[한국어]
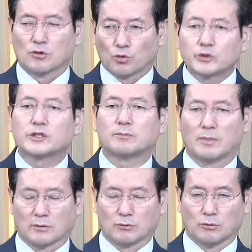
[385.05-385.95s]

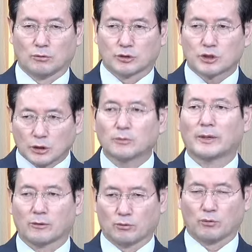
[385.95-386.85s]
고침받고
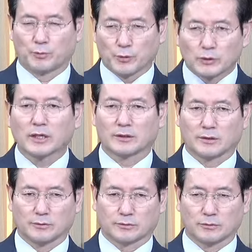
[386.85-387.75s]
치료받고
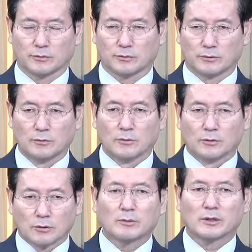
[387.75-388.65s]
변화되어서
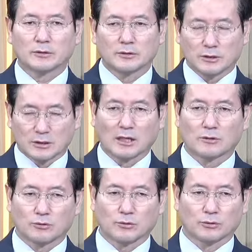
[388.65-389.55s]
얼마든지
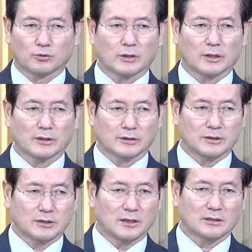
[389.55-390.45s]
자기 교회 돌아가서
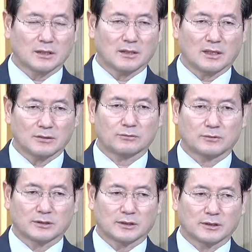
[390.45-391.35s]
신앙생활 할 수
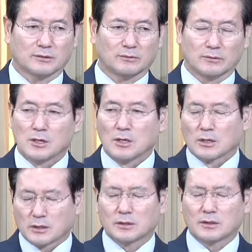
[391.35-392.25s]
있잖아요.
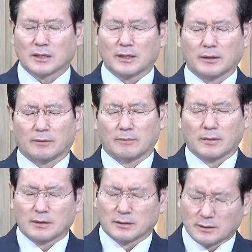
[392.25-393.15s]
근데
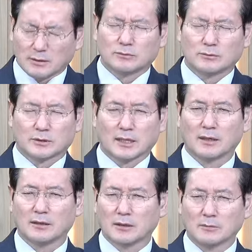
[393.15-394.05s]
여러분
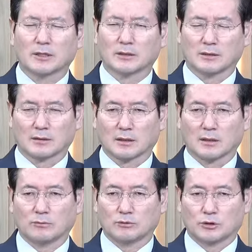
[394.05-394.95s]
제가 얼마나
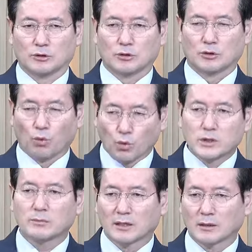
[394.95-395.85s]
안타까운지
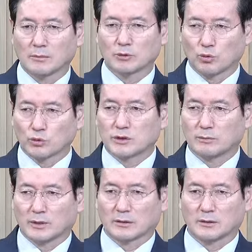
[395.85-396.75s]
오기만 하면
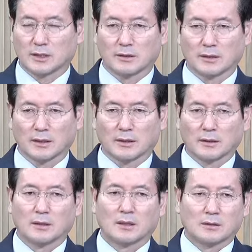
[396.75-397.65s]
고침받을 텐데
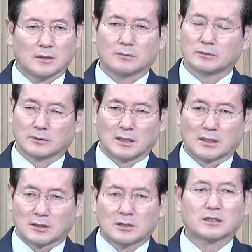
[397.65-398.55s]
여러분
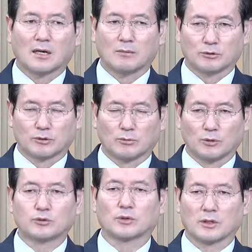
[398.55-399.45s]
그 다음부터
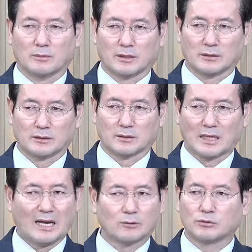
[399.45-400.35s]
못 오게 만드는
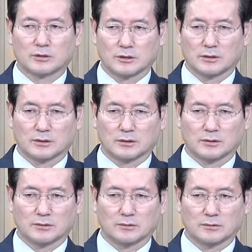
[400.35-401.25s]
거안 오시는 거예요.
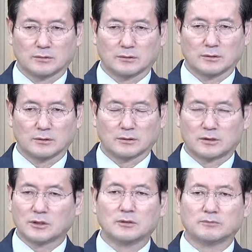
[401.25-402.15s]
예?
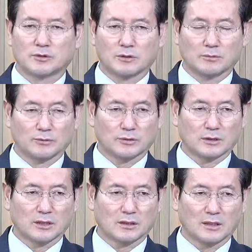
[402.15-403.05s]
띄엄띄엄
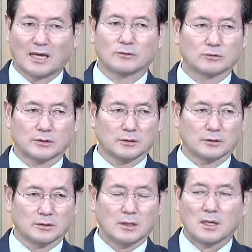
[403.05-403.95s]
오시다가 안 오시는
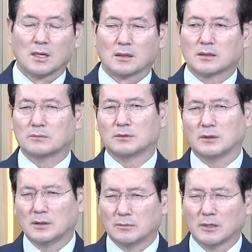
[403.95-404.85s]
거예요. 여러분
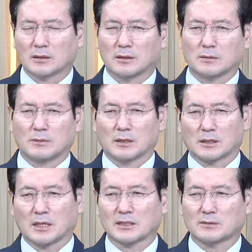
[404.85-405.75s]
얼마나 얼마나
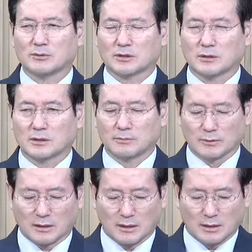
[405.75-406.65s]
가슴이
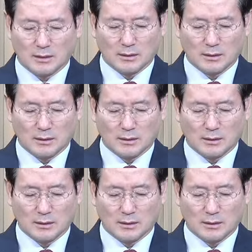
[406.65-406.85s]
터집니까?